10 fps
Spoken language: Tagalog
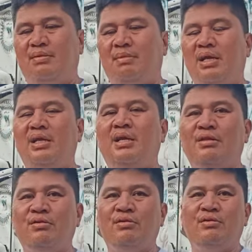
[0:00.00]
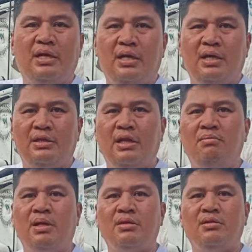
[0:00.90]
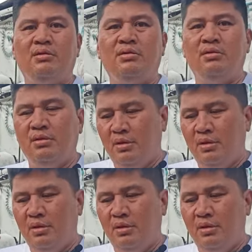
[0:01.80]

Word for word: Bali ito, uh, ah, Del Barto